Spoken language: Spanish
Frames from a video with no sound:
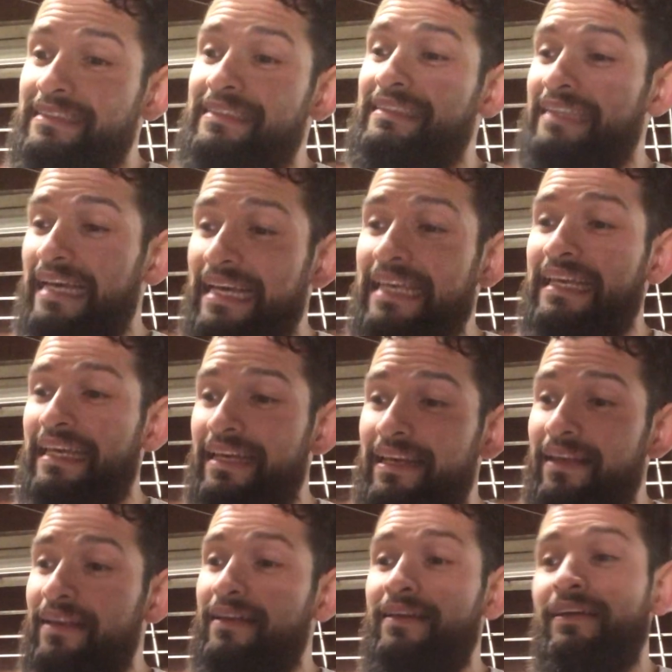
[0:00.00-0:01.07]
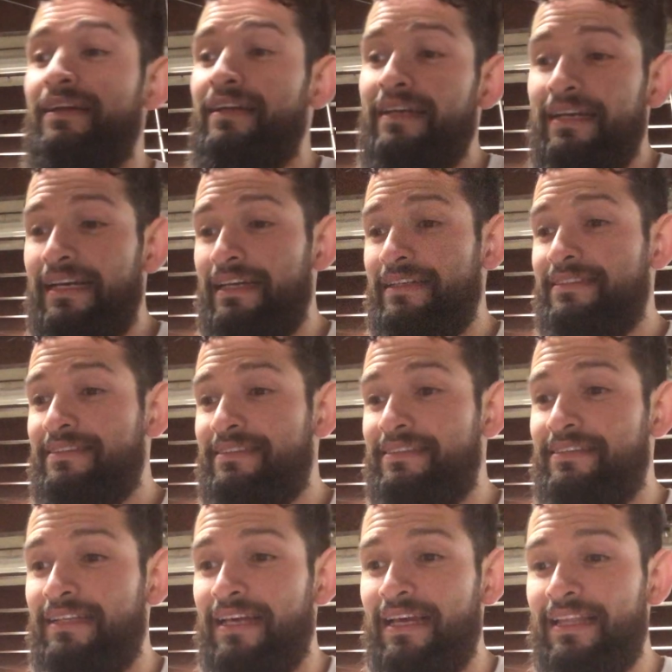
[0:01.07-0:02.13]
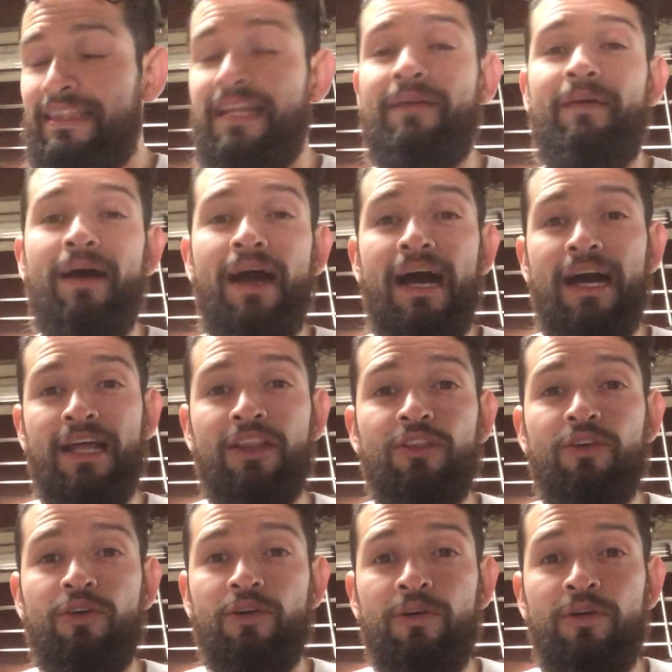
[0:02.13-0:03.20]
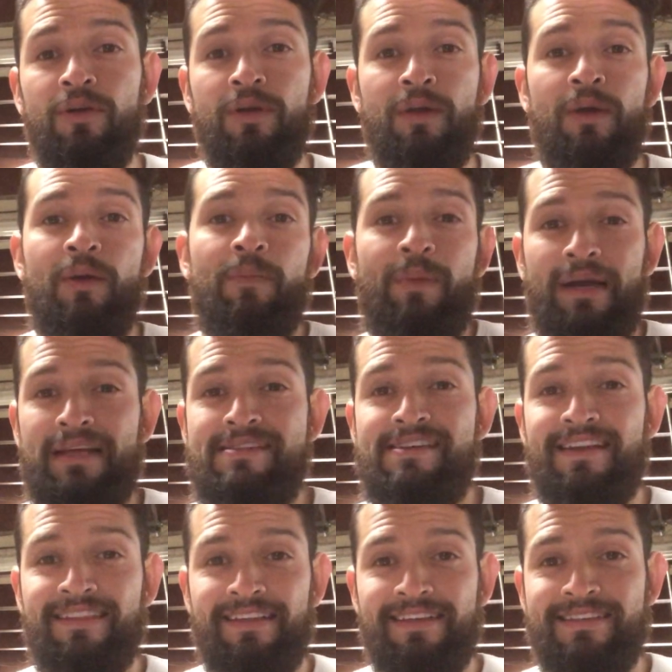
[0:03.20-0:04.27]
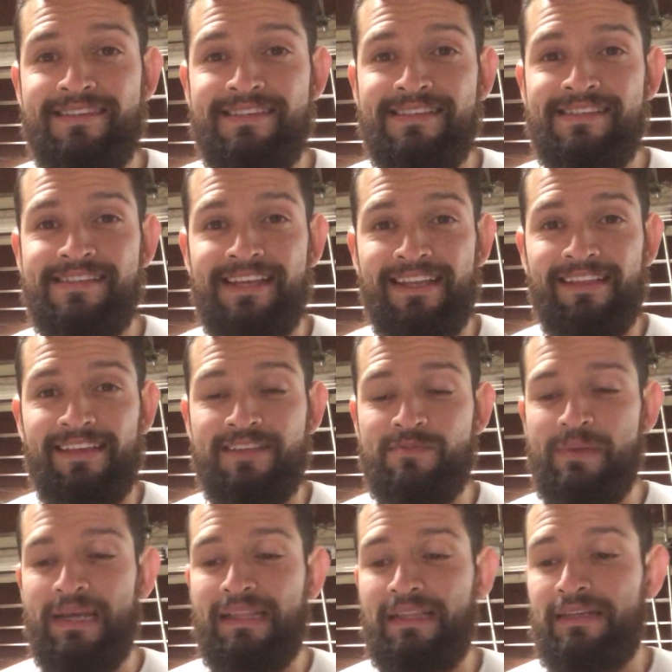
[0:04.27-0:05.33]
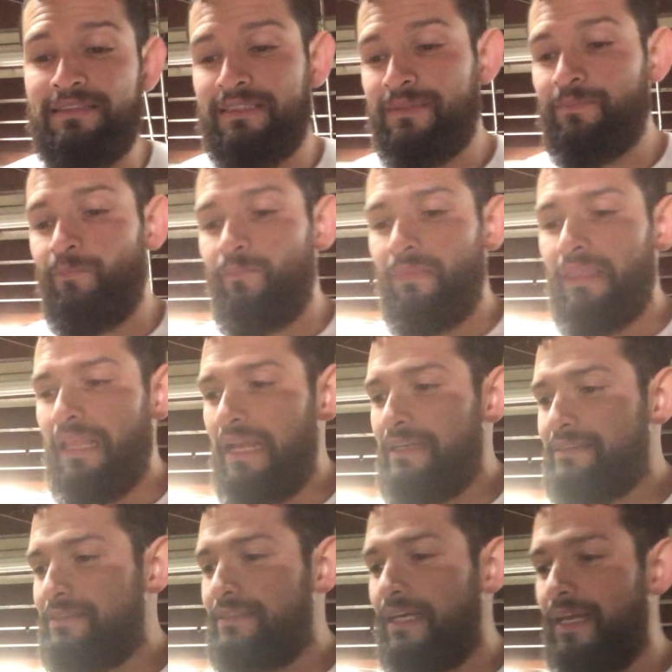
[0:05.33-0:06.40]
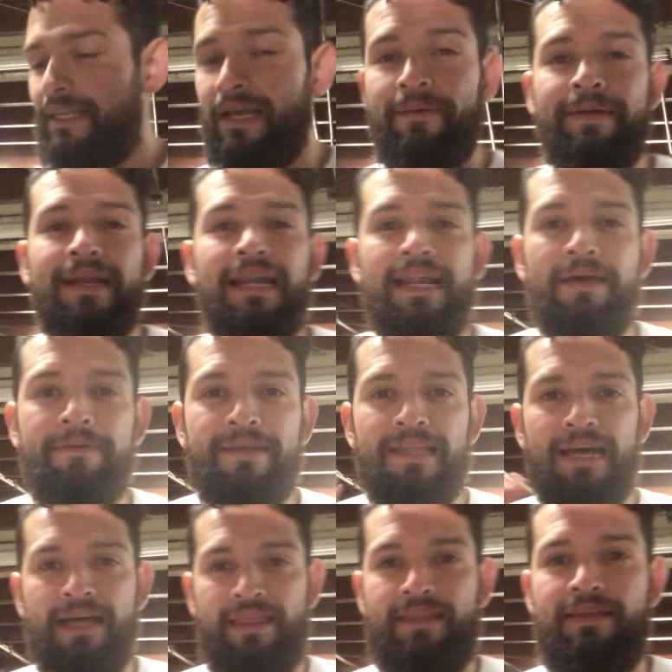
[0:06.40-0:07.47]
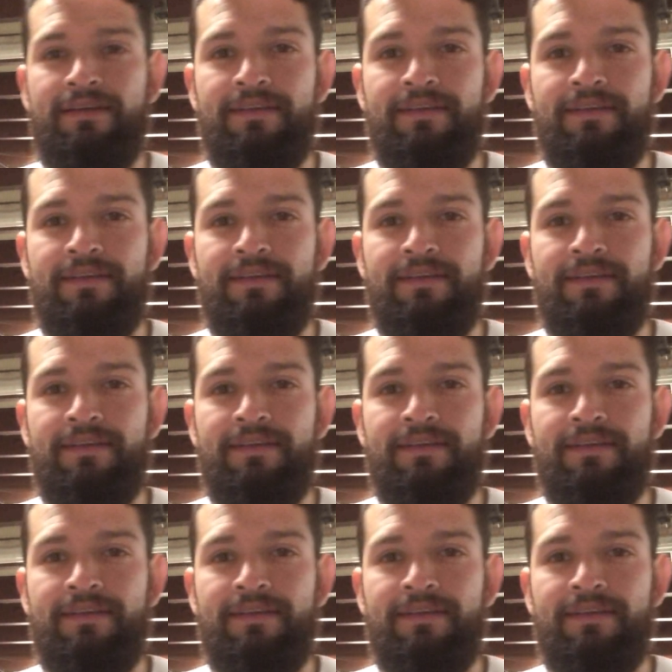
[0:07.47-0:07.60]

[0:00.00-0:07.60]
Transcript: seguir este, trabajando para ciertas, ciertas metas. Este, ya viene la Navidad,